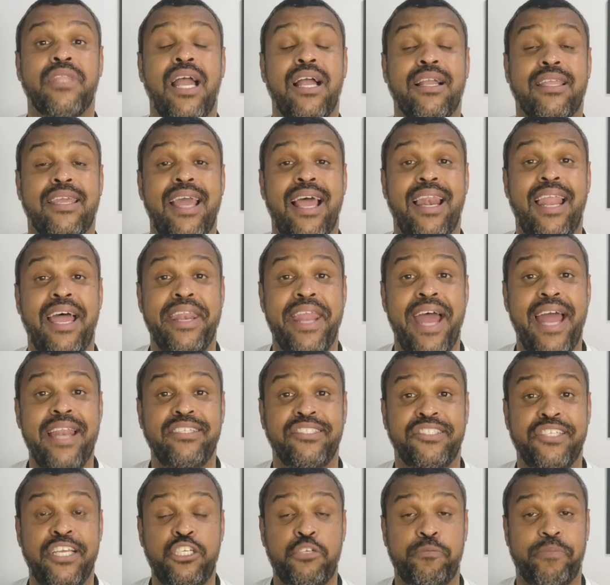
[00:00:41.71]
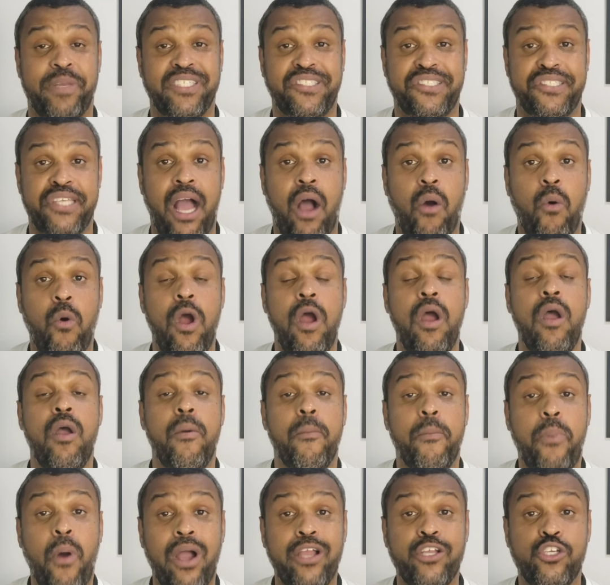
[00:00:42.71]
aquela análise especial
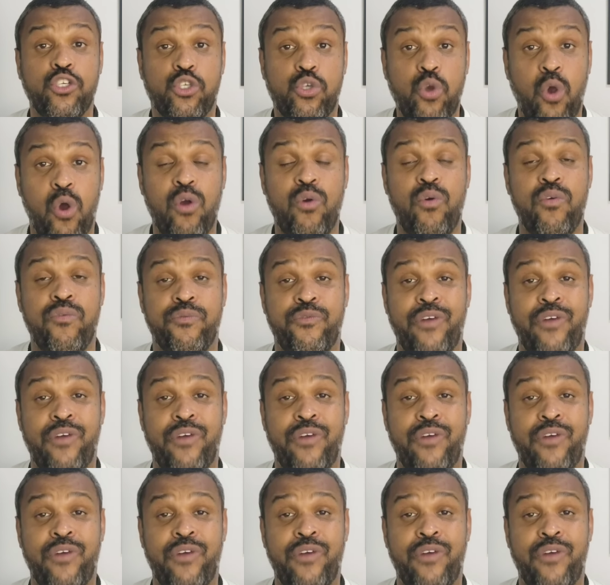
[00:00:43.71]
pós-jogo,